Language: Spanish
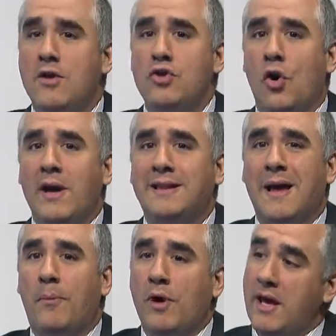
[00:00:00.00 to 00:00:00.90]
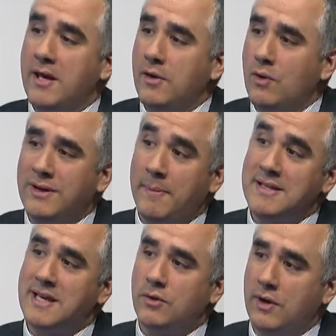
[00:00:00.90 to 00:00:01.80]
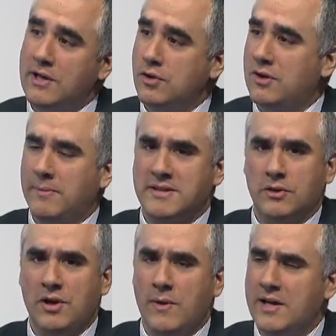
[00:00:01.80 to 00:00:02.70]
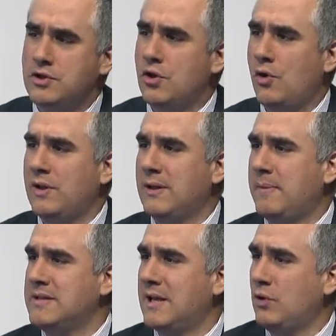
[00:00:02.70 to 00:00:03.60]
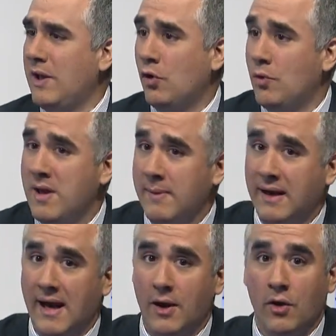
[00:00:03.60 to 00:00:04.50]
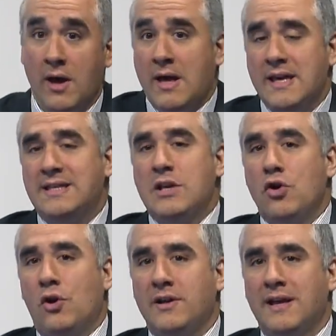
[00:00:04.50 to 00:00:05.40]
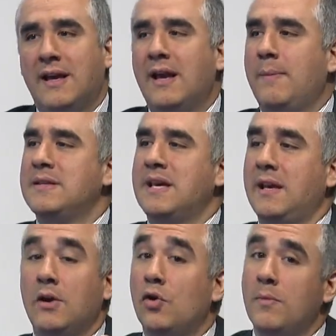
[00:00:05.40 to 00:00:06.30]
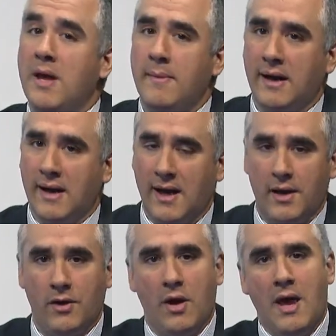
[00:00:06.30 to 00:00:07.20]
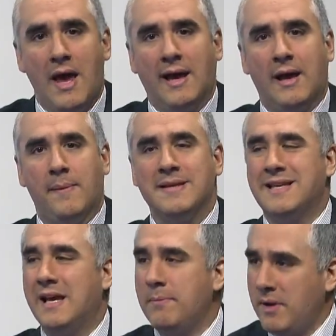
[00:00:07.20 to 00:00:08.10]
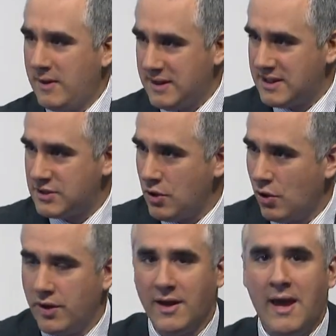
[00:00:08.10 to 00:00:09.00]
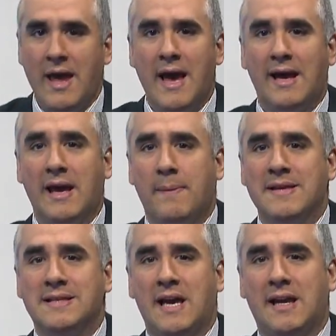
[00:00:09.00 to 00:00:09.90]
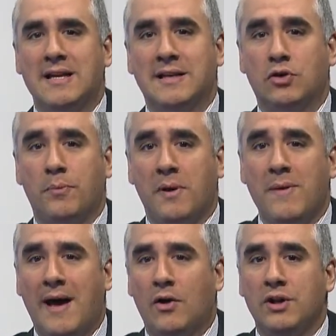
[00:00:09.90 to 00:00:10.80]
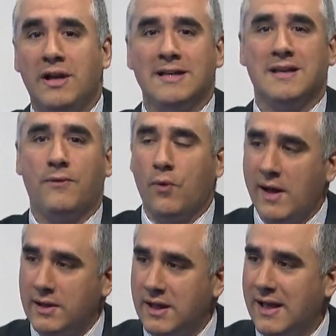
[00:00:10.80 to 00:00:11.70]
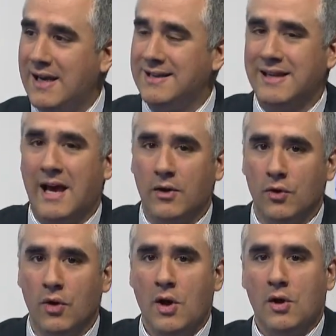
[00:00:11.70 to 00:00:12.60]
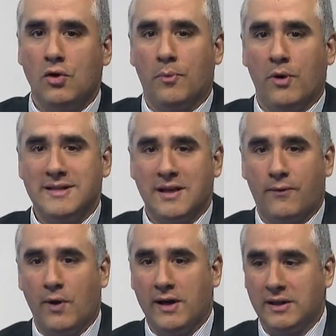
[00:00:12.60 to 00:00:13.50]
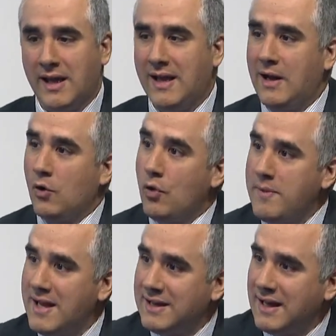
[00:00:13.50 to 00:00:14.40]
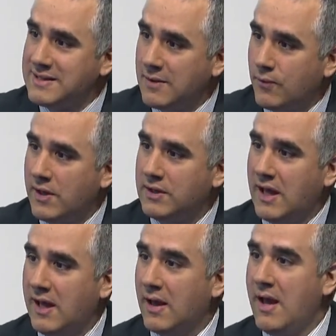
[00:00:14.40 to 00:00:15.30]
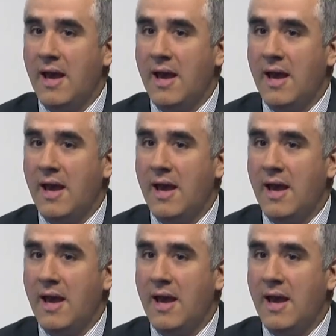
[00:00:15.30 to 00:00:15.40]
no está por ahí, no está pensando en eso, no está pensando en liberación, no está pensando en economía de mercado. Y señores, aquí hay que pensar en economía de mercado, aquí hay que pensar en privatizaciones, aquí hay que pensar que el sector privado tiene que ser fuerte y que el Estado no puede ser fuerte en la economía, tiene que ser fuerte en